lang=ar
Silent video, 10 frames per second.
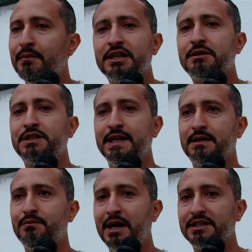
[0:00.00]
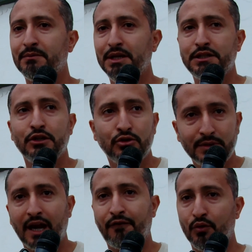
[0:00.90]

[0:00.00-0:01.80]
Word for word: ما نجمش نحسب مع جمعيتي اليوم نعرف